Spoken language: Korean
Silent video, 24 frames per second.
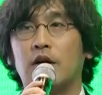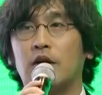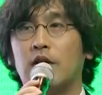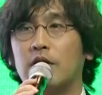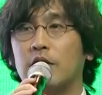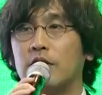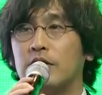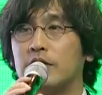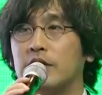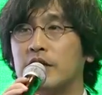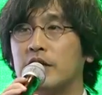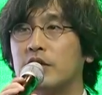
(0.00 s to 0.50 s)

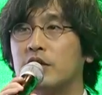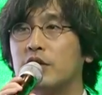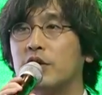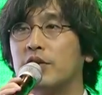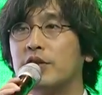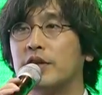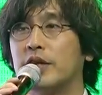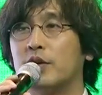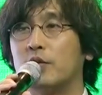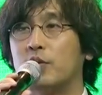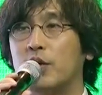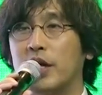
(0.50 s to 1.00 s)
어,
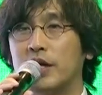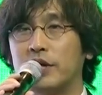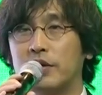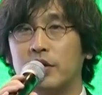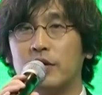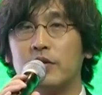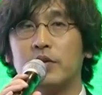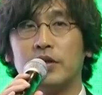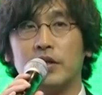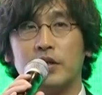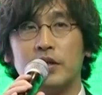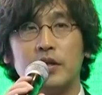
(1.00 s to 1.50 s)
인터넷
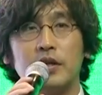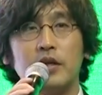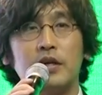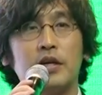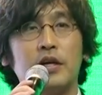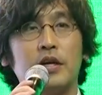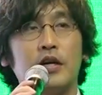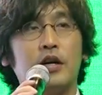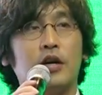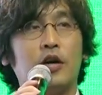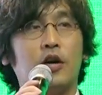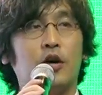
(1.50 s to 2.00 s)
환경이
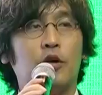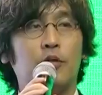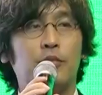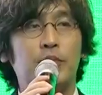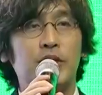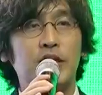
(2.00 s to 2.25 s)
어,